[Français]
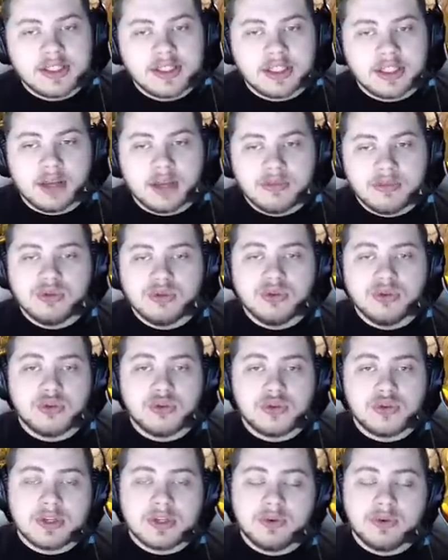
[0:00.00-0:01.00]
c'est quand même une
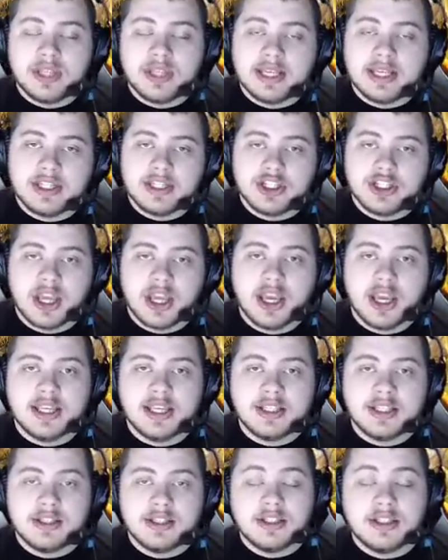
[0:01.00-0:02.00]
ressource qui coûte assez cher
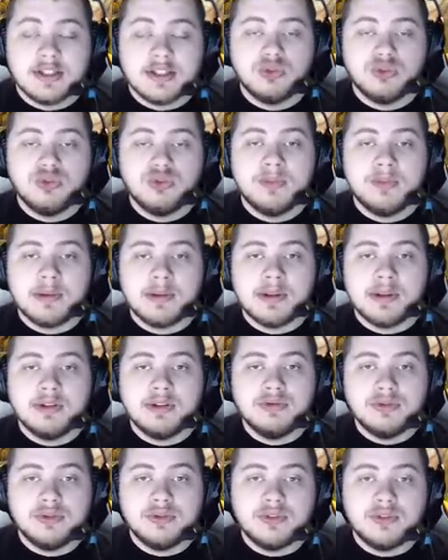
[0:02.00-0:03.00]
et surtout permet
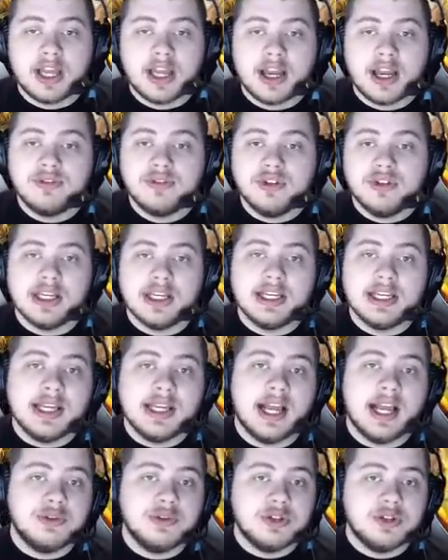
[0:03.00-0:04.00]
de vous craft des
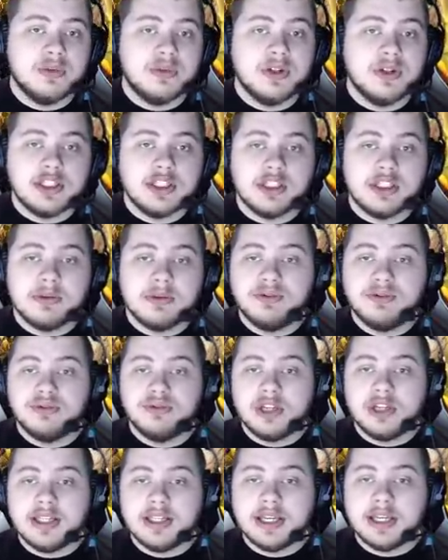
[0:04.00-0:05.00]
clés gratuitement si jamais vous
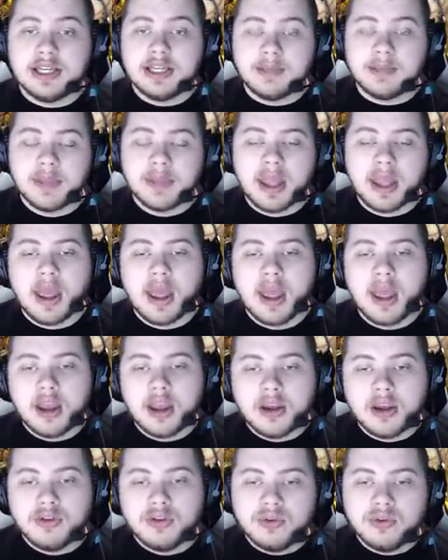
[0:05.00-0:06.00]
voulez des clés.
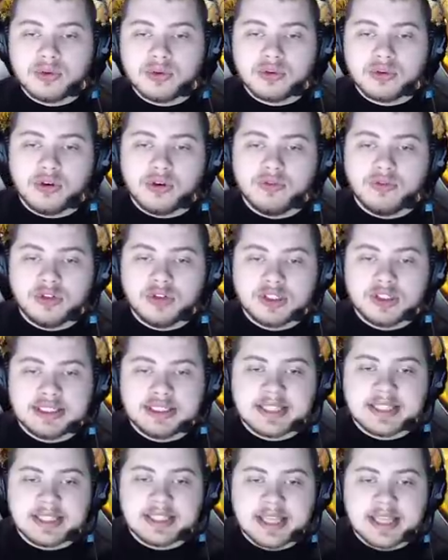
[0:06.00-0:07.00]
Donc, vous
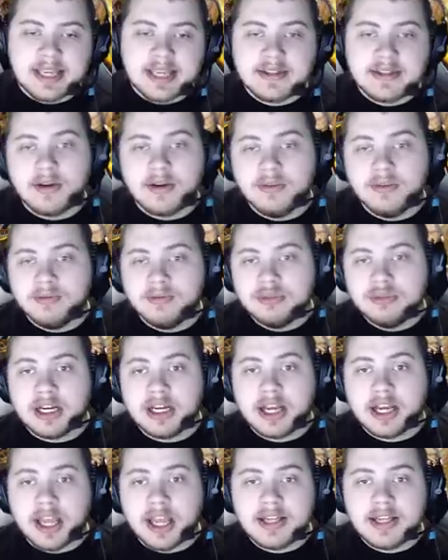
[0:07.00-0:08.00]
lancez cette quête, vous
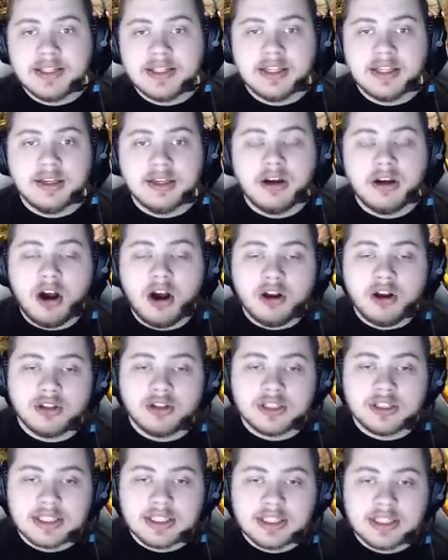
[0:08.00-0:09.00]
la réalisez en
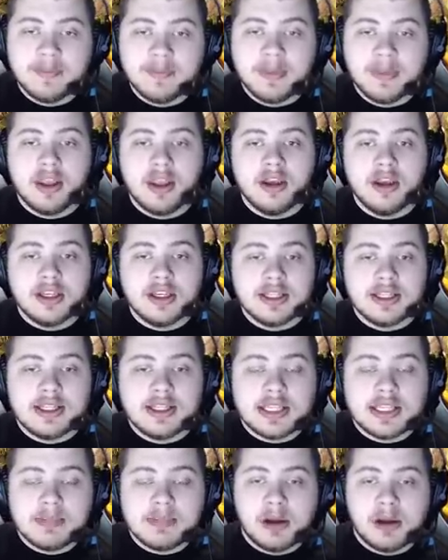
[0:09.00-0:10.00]
entier.
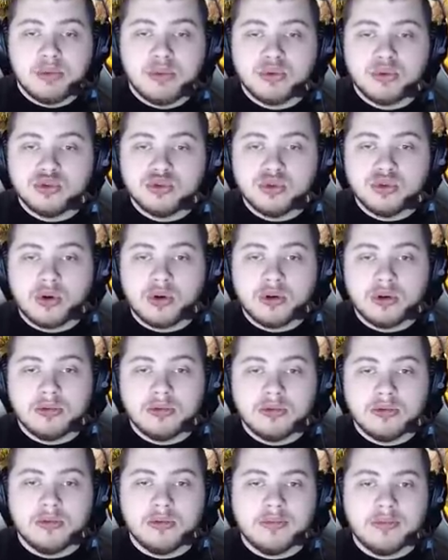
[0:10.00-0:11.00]
Si c'est pas le bon jour,
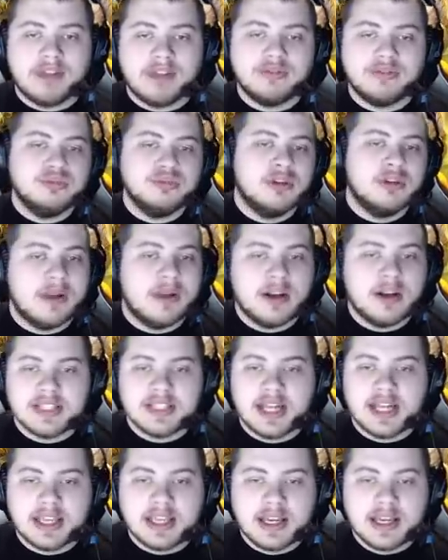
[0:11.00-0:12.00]
bah, vous ne pouvez pas
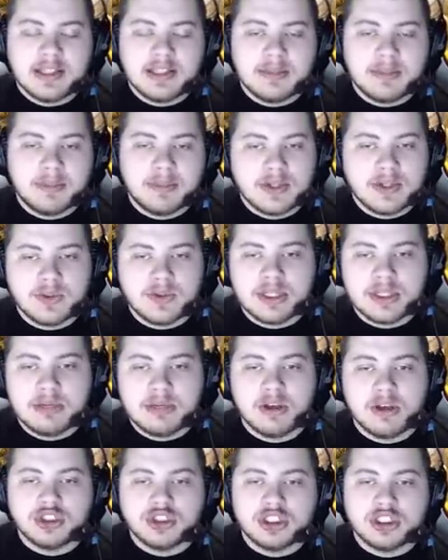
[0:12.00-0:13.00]
lancer la quête, c'est pas un souci,
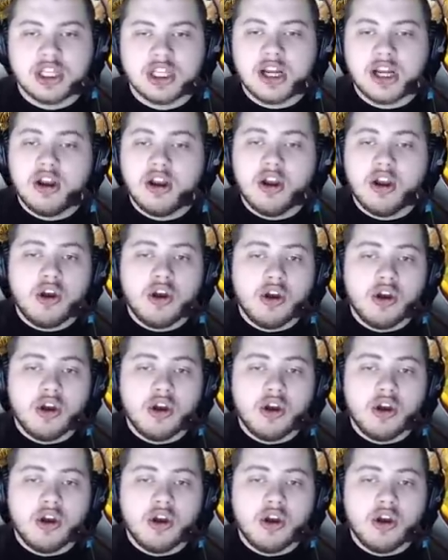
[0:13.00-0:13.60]
mais en général,